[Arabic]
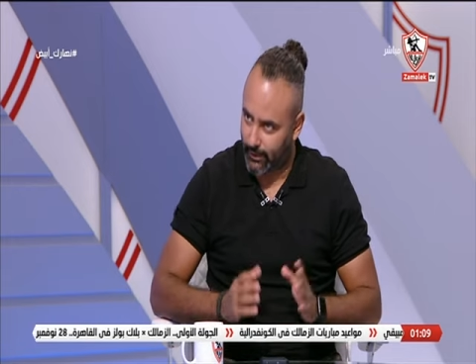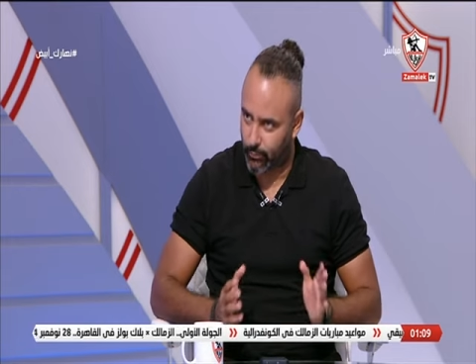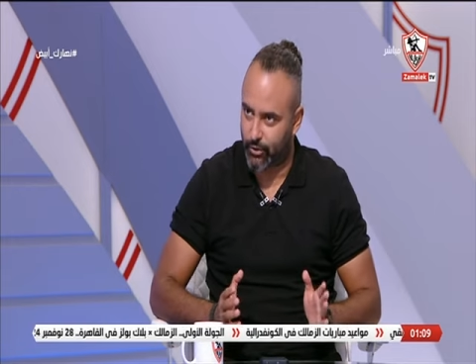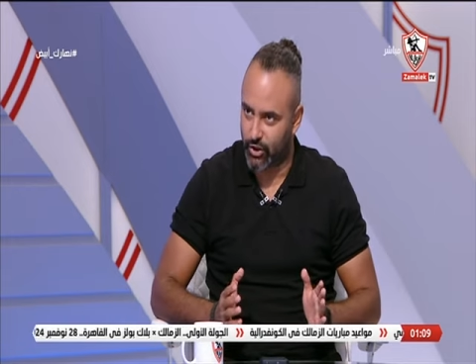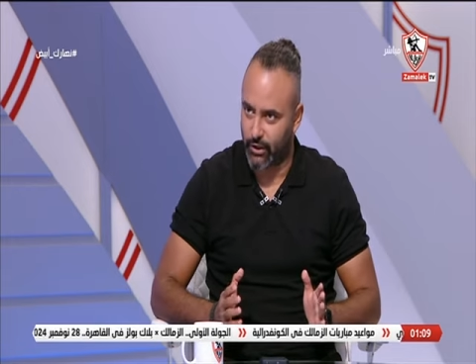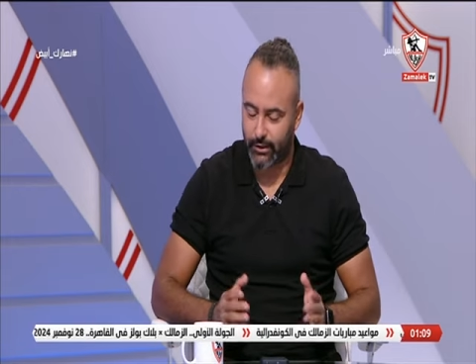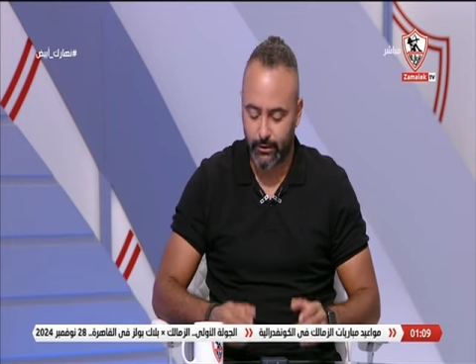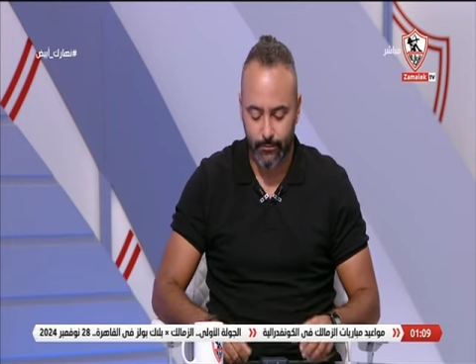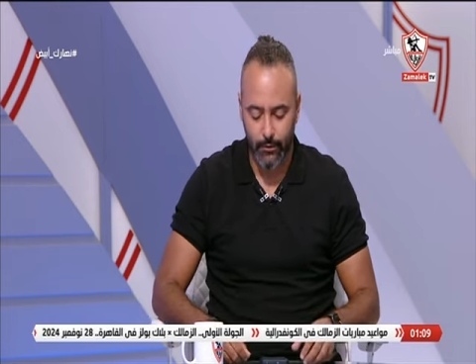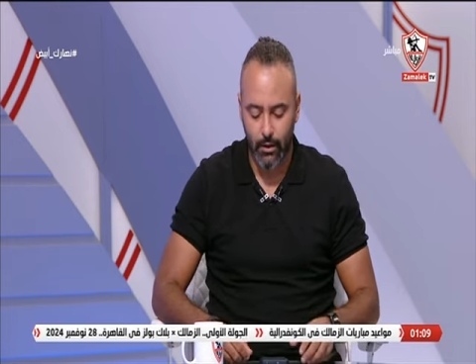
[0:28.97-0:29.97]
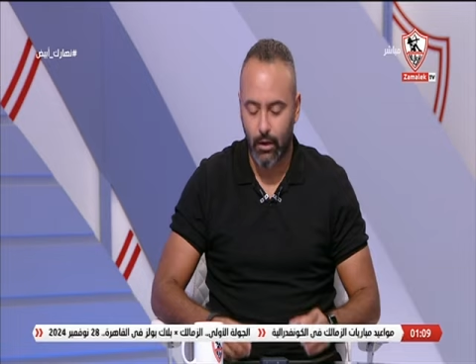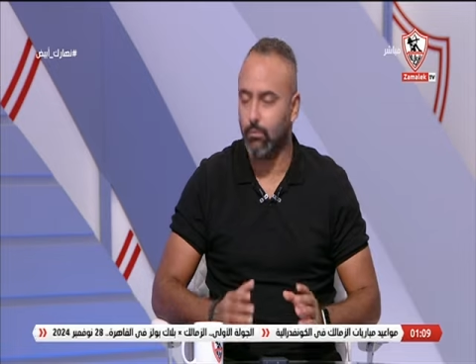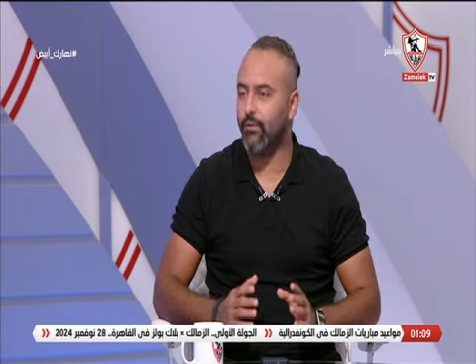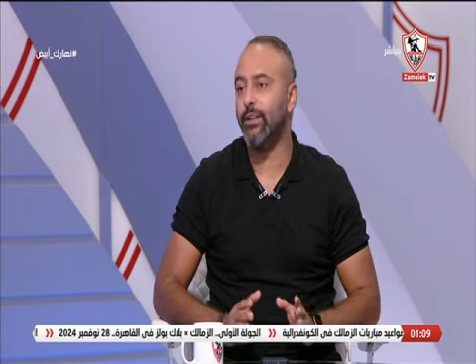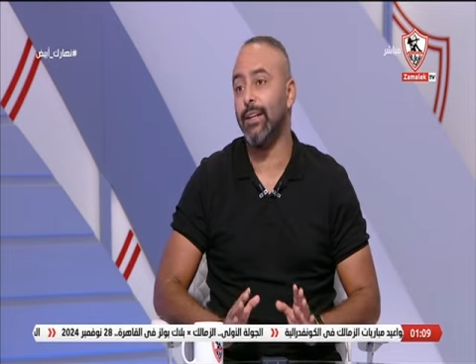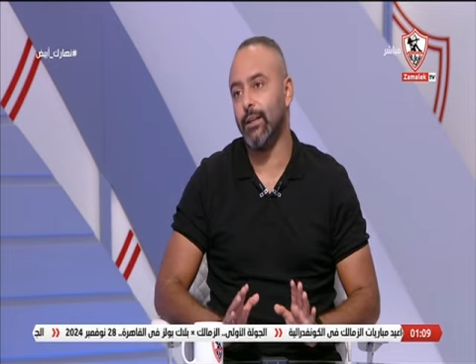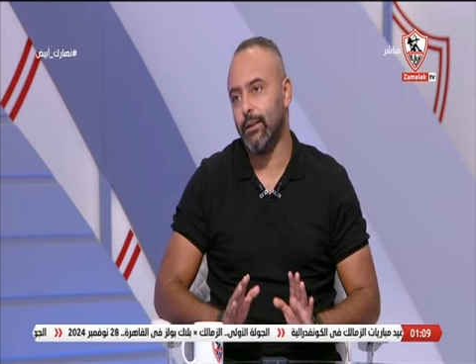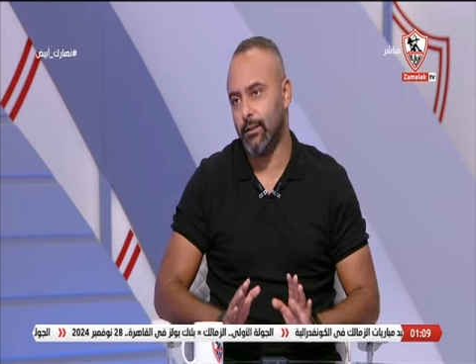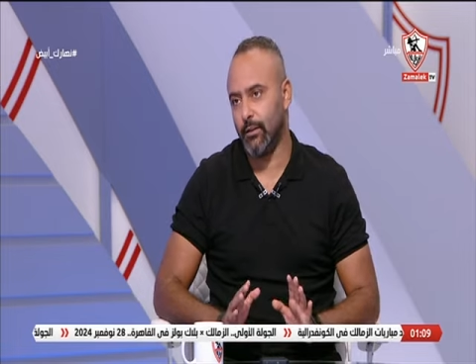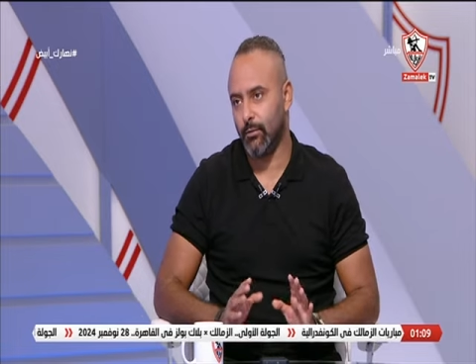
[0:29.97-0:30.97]
لو مشيت عادي اما بادي لا
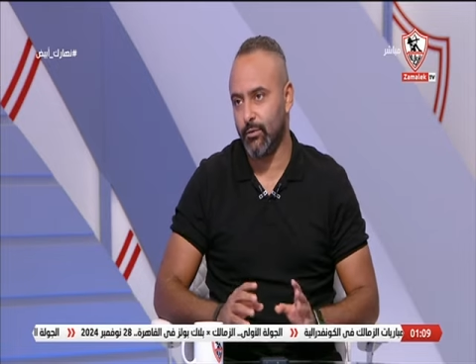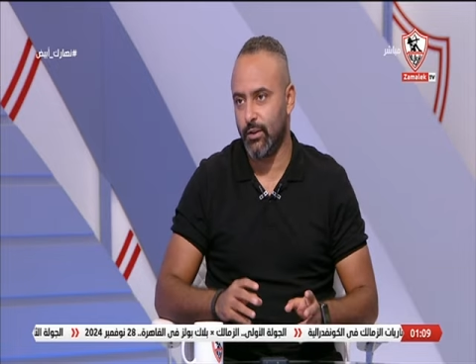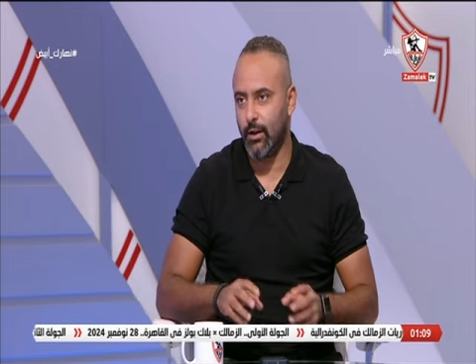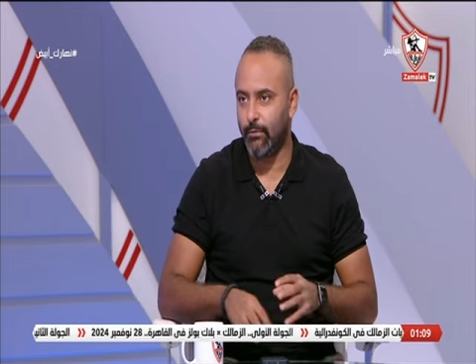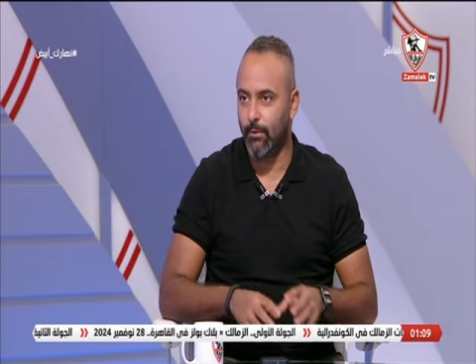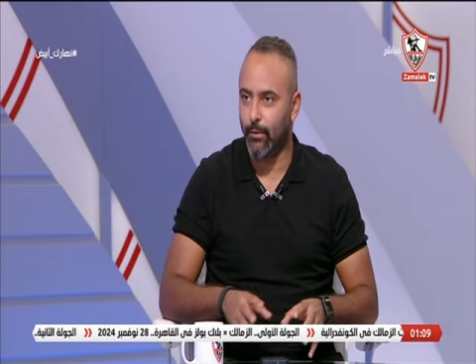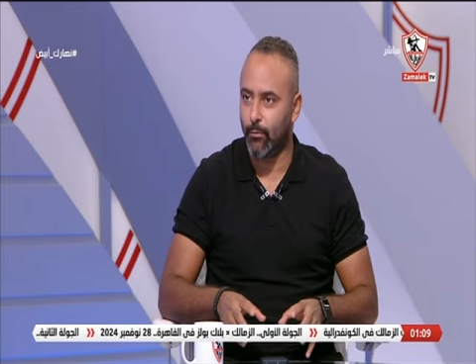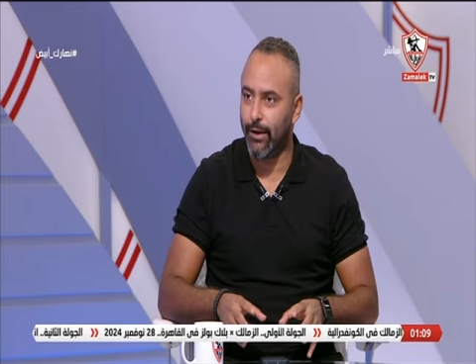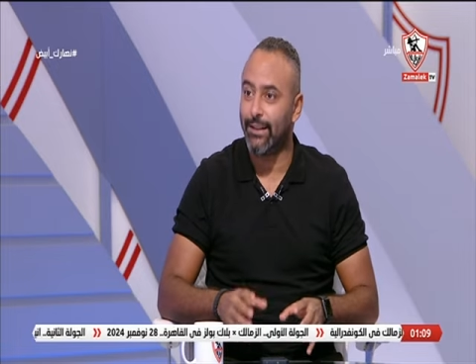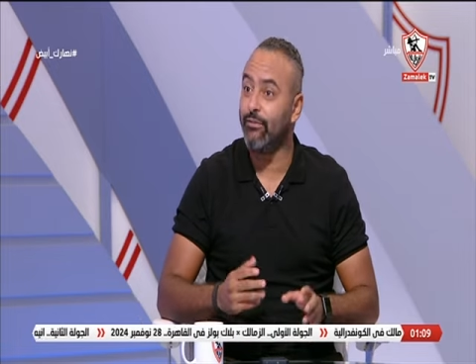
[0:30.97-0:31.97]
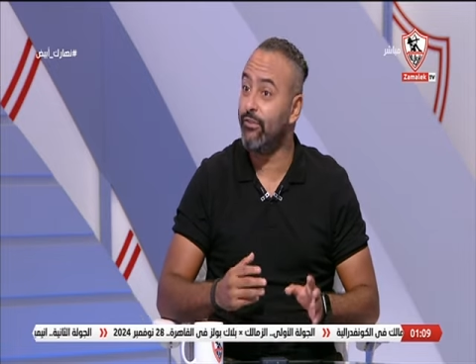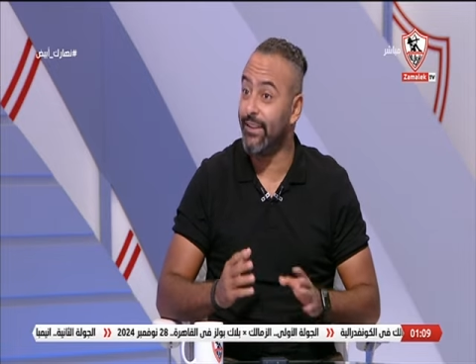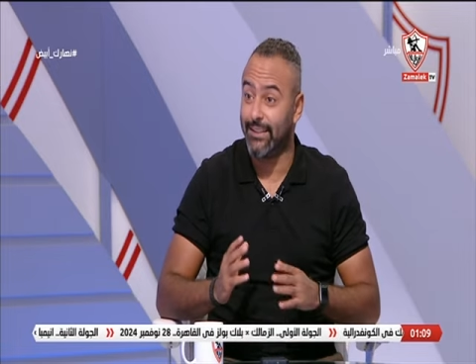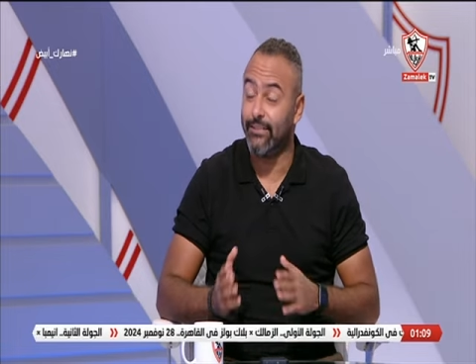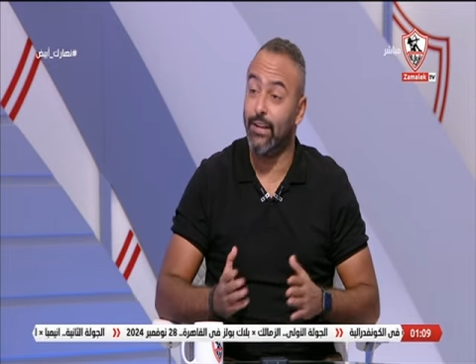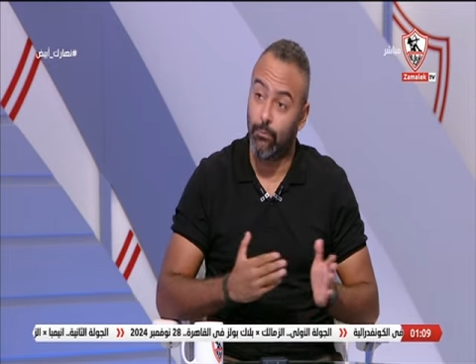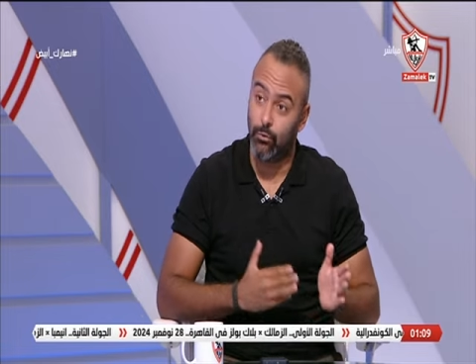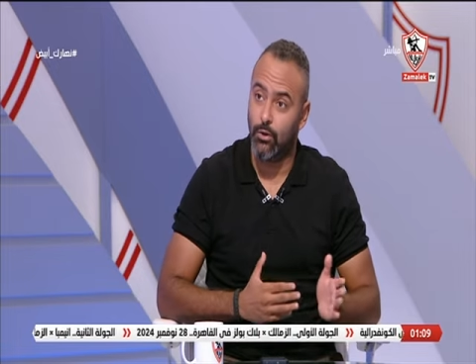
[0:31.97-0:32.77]
لو بصينا على الاربع مجموعات لا في فرق كتير يلعبوا